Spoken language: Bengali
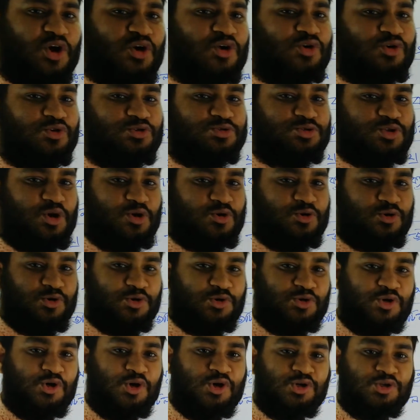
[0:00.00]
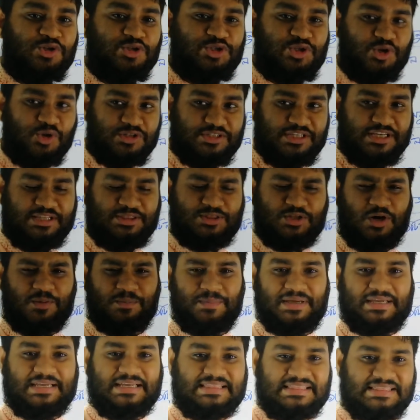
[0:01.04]
যখন তখন যদি
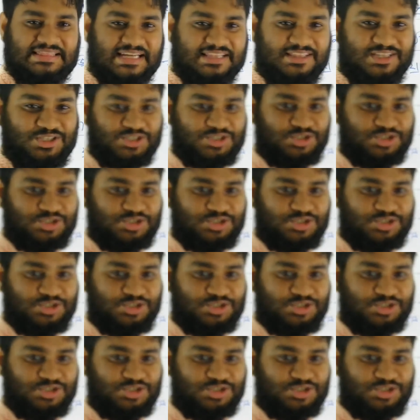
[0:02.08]
তবে ইত্যাদি